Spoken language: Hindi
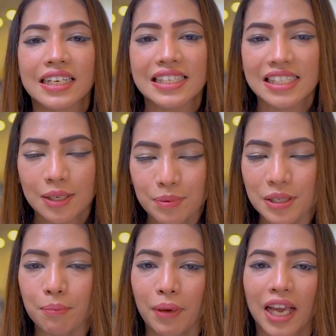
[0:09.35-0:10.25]
के
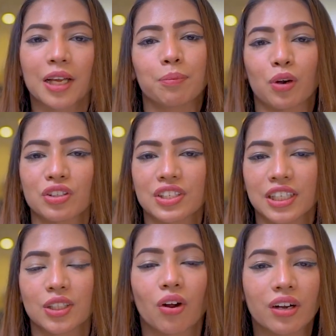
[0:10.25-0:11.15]
सबसे मेगा
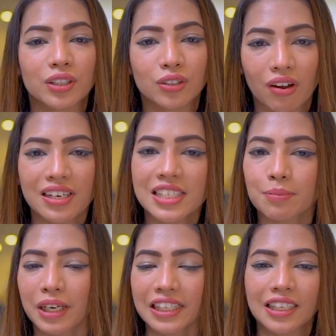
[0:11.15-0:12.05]
प्रोजेक्ट और
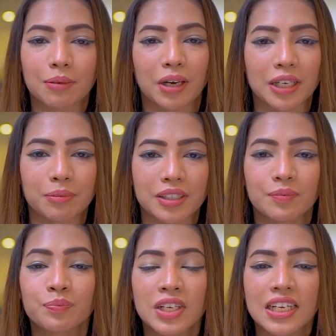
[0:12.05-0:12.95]
टॉलेस्ट बिल्डिंग के बारे में
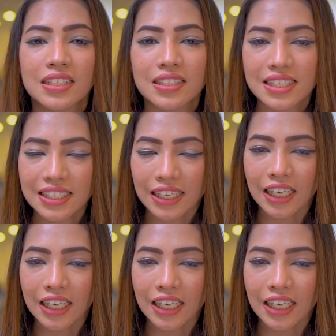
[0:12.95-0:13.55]
जिसका